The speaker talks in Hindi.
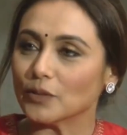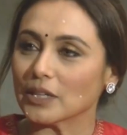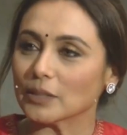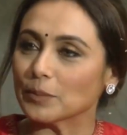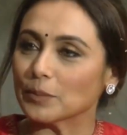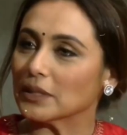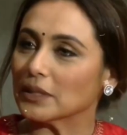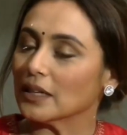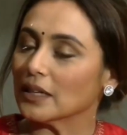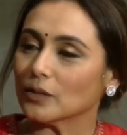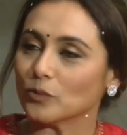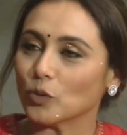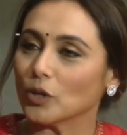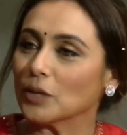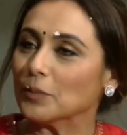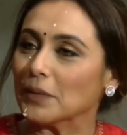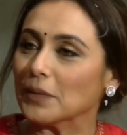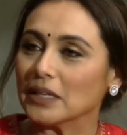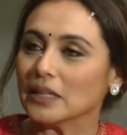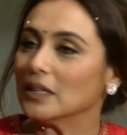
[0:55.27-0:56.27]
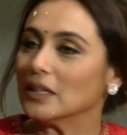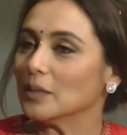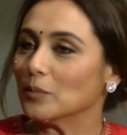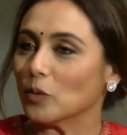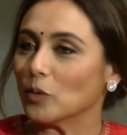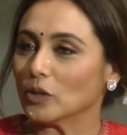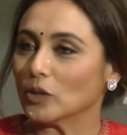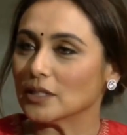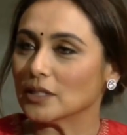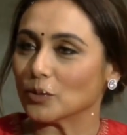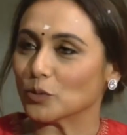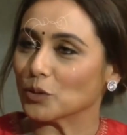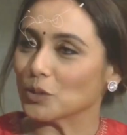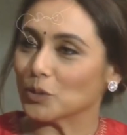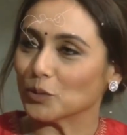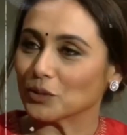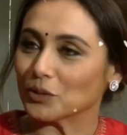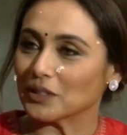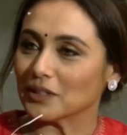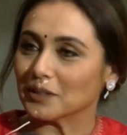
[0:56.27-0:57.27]
वक्त बिताए वही मेरे लिए बहुत ज़रूरी
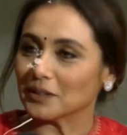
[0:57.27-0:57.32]
होती